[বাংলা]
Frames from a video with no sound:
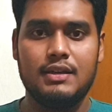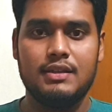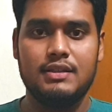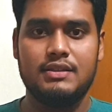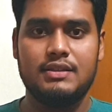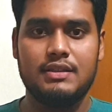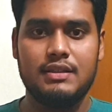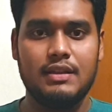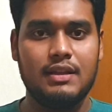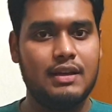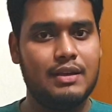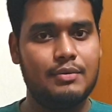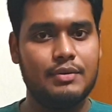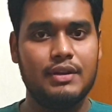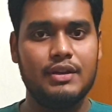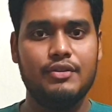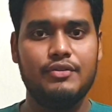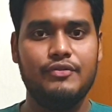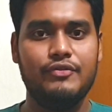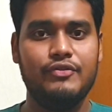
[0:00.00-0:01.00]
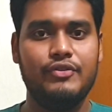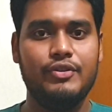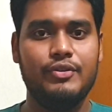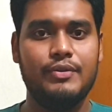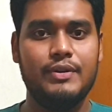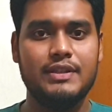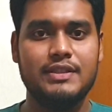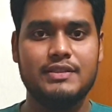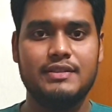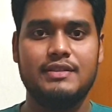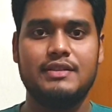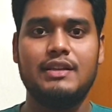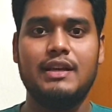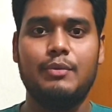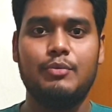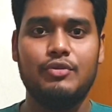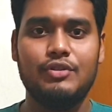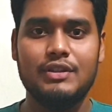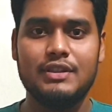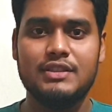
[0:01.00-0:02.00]
আসসালামু আলাইকুম ভিউয়ার্স
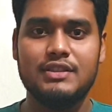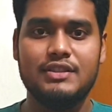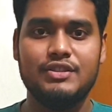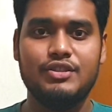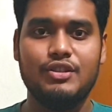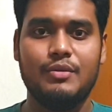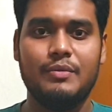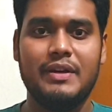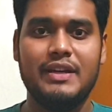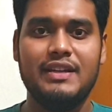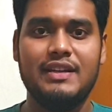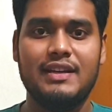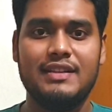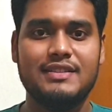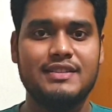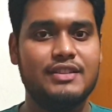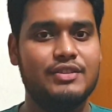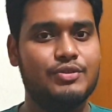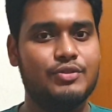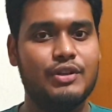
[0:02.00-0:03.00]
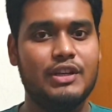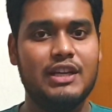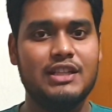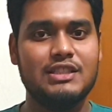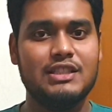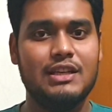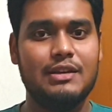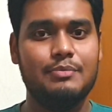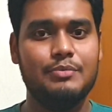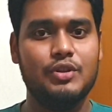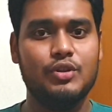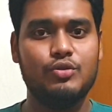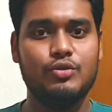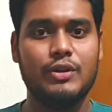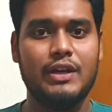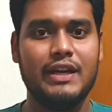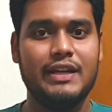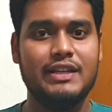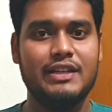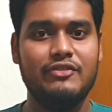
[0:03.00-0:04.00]
কেমন আছেন সবাই আজকে চলে আসলাম নতুন
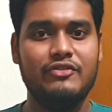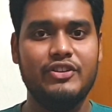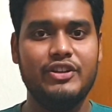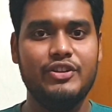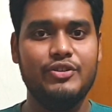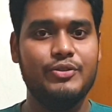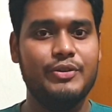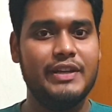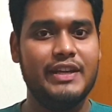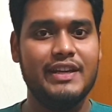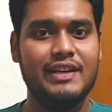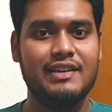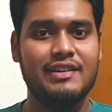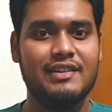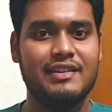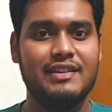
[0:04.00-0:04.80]
একটি ভিডিও নিয়ে